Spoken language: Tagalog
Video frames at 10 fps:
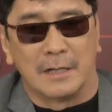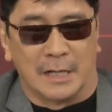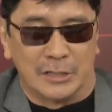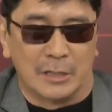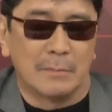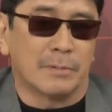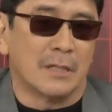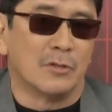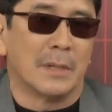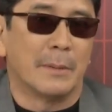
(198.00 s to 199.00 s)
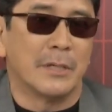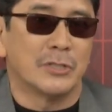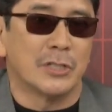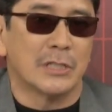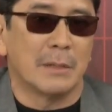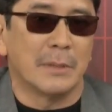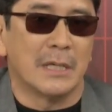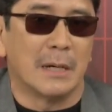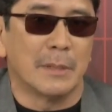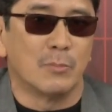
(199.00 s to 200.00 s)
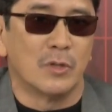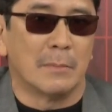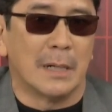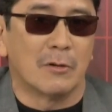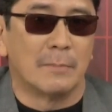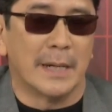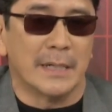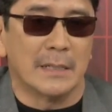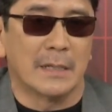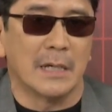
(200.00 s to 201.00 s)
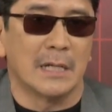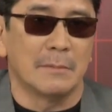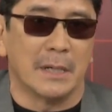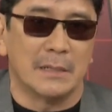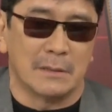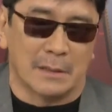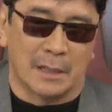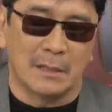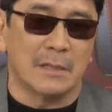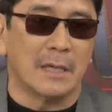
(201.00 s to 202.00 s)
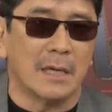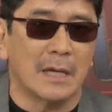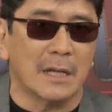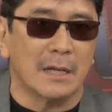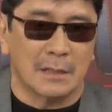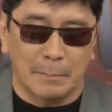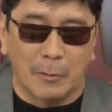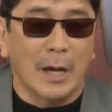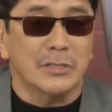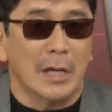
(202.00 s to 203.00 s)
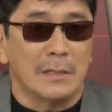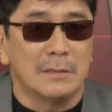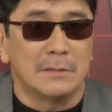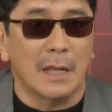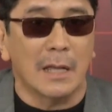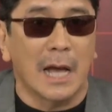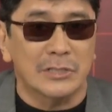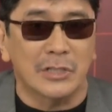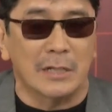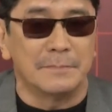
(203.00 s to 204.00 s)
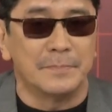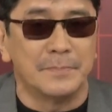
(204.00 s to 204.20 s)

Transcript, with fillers: eh syempre, dumami yung sinasabing gamit muna bago bayad, kaya naman, ayun ang nangyayari, nabawasan, nalagasan.